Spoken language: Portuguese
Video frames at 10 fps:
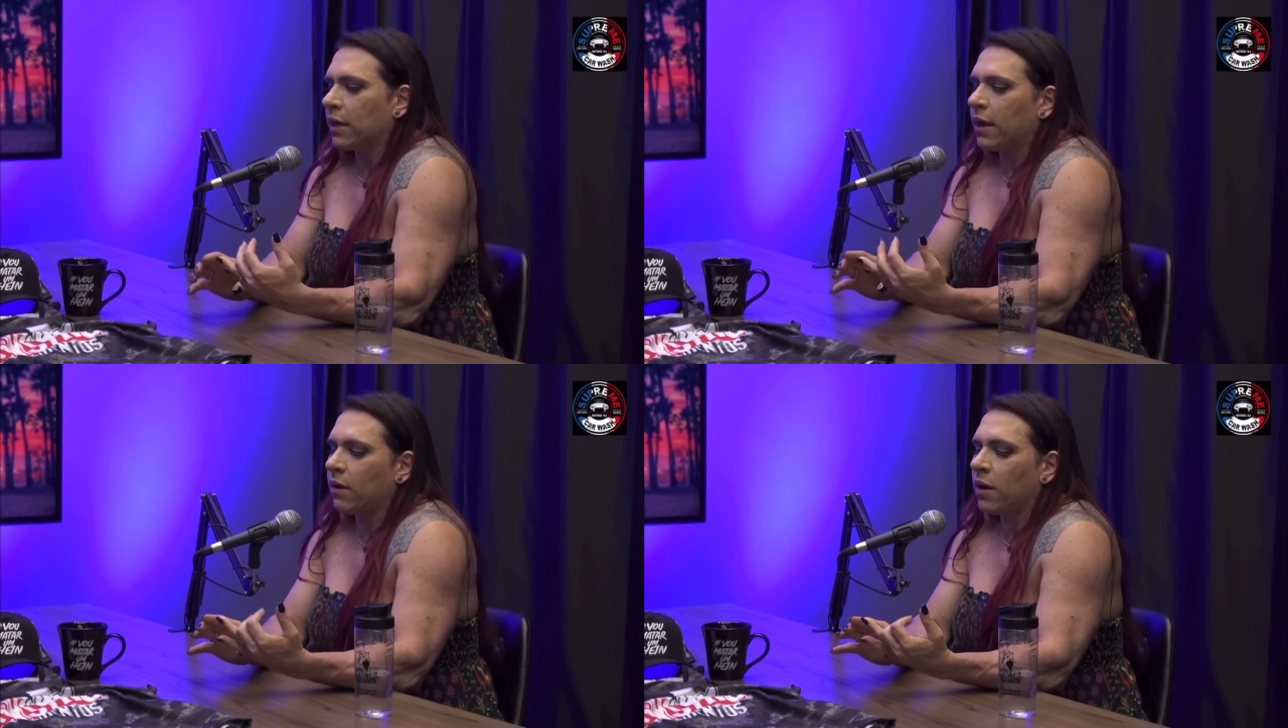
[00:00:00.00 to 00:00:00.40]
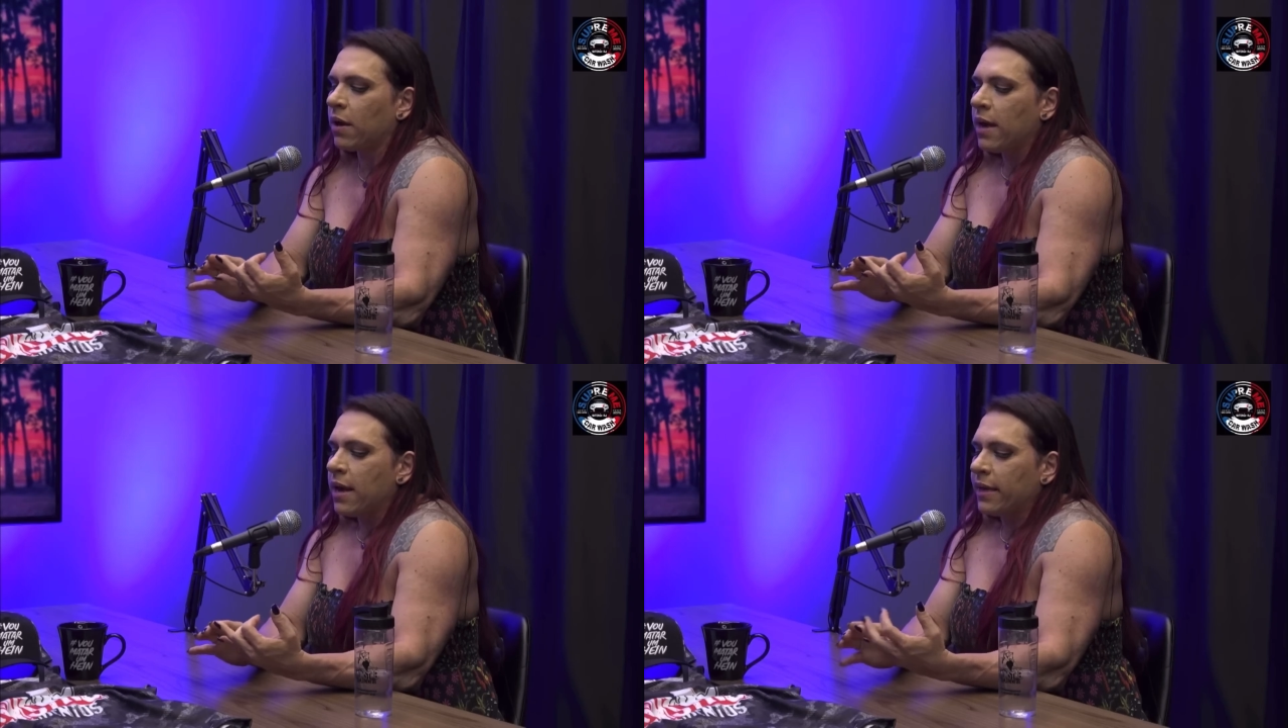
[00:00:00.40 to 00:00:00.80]
que é,
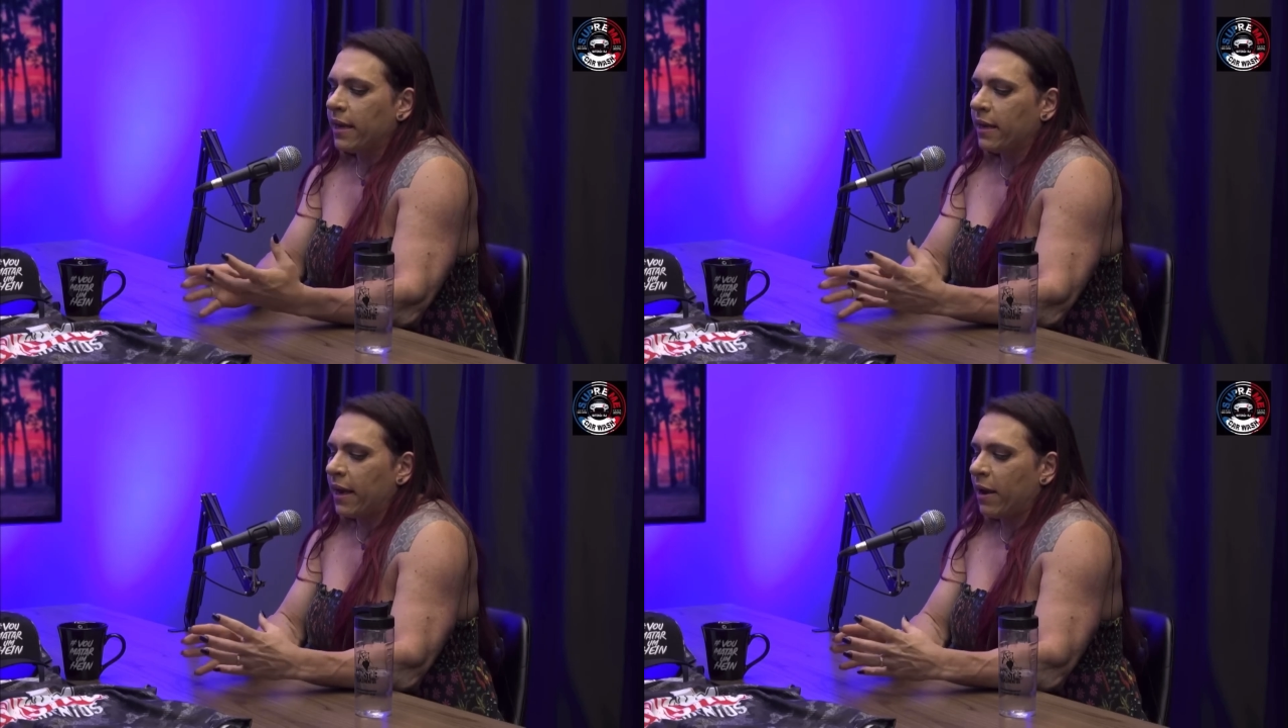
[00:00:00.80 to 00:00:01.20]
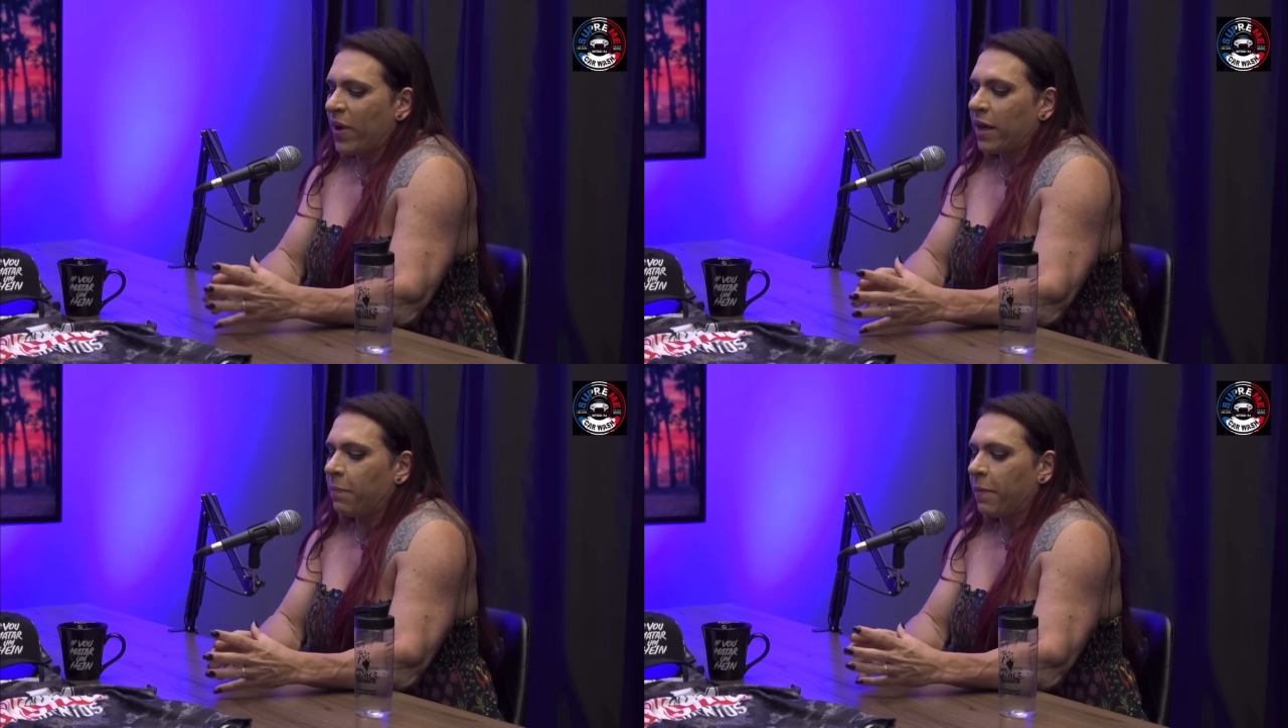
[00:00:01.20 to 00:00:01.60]
que é
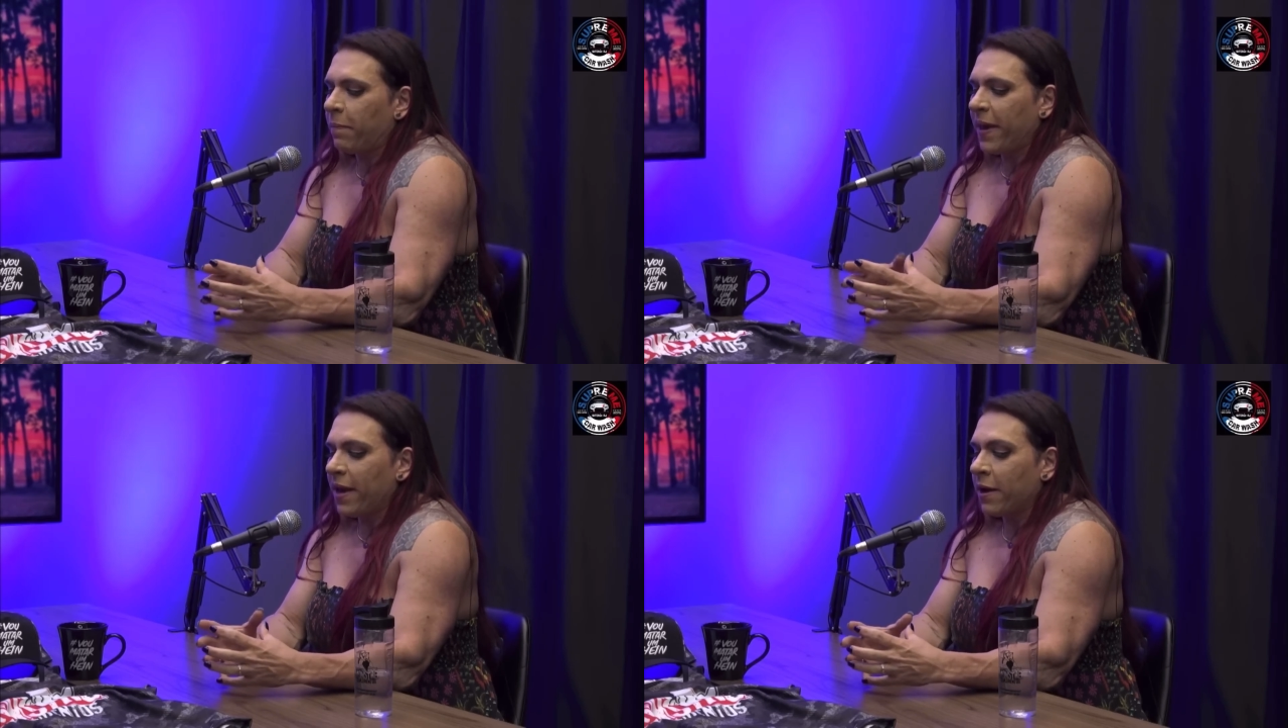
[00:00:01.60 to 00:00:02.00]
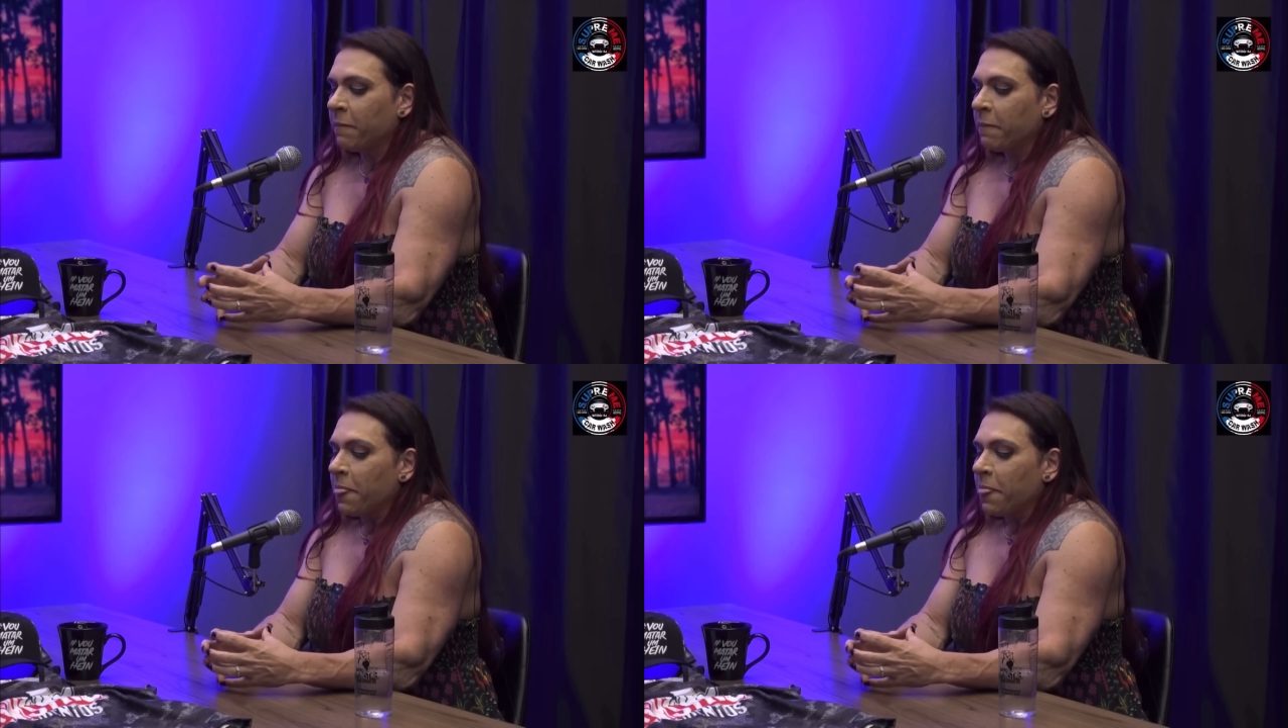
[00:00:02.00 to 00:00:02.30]
o NPP,